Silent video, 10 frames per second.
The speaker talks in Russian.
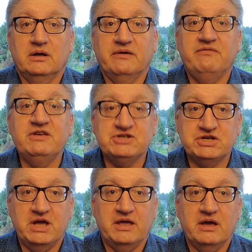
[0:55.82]

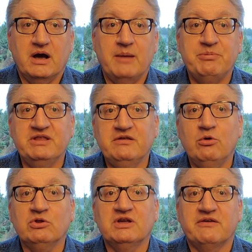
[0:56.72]
вещей,
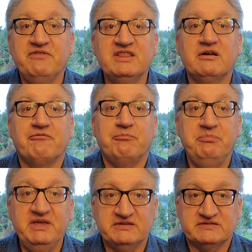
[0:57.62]
определенных видов
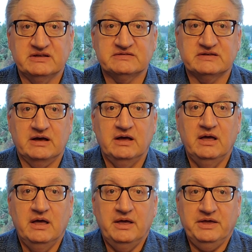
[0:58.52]
бизнеса.
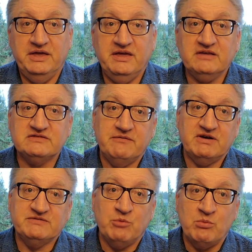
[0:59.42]
И если в
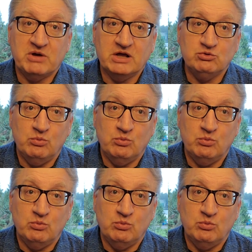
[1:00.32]
восьмом году